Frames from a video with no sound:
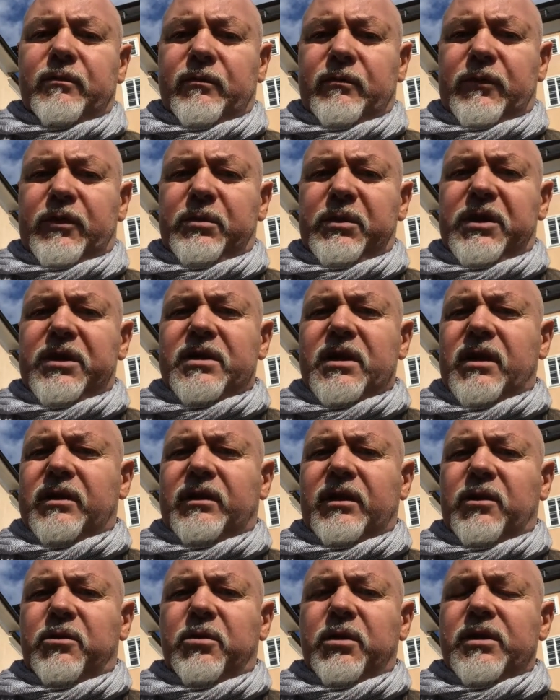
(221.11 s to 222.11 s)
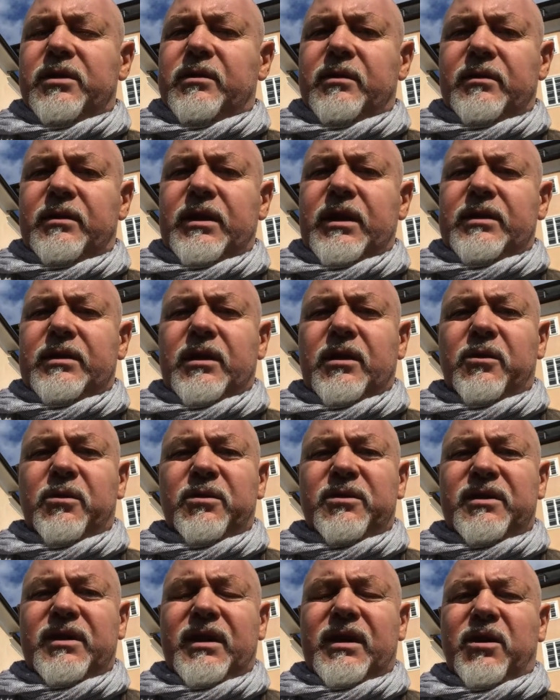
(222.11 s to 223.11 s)
Und wie gesagt, der Kurs sehr, sehr
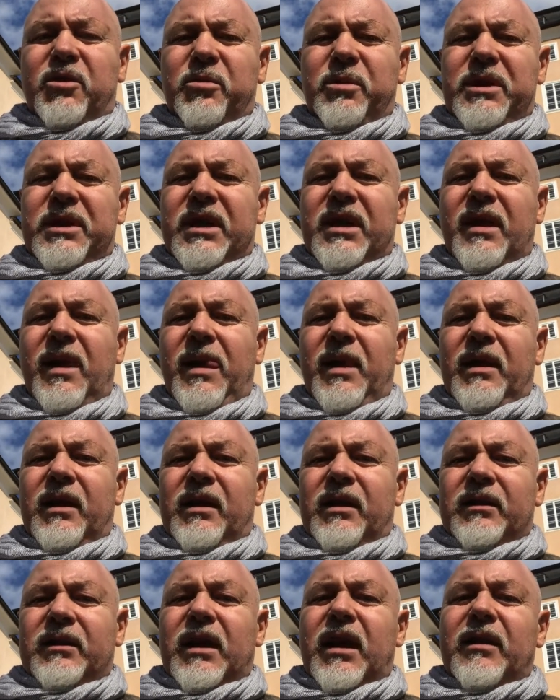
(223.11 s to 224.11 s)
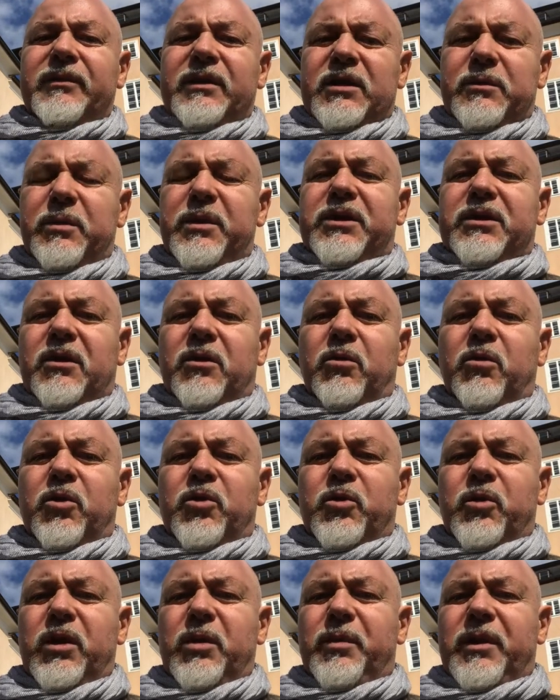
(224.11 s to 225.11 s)
günstig, auch wieder, da wir es mit der
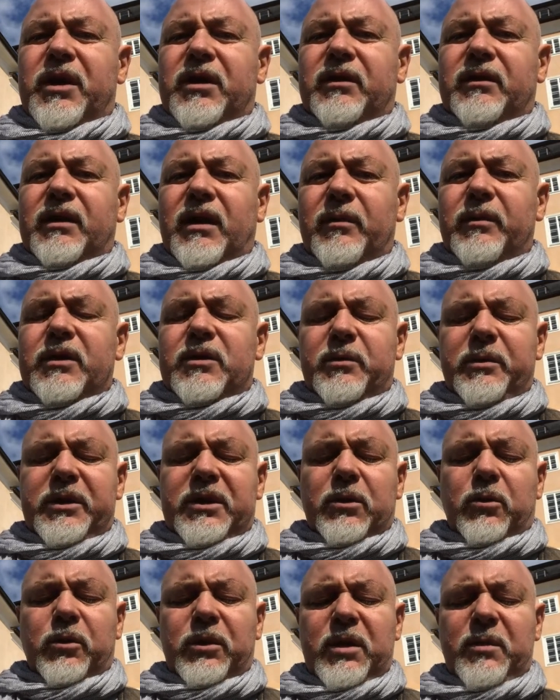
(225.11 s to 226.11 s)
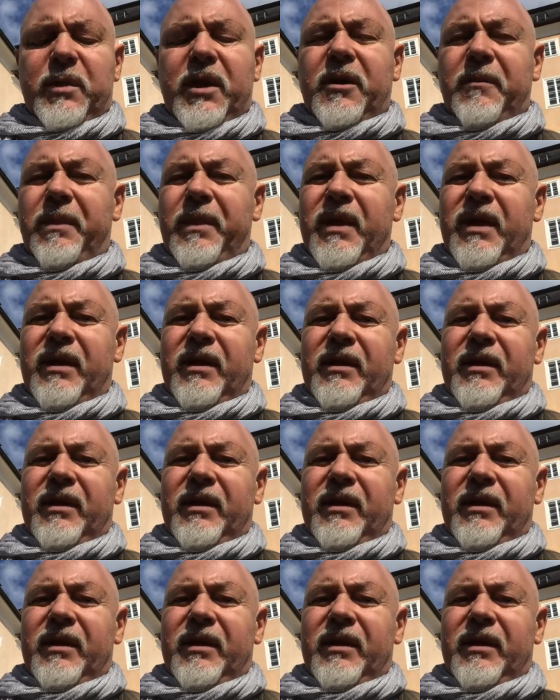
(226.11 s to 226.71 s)
Hochschule machen, da wir es mit der Uni machen,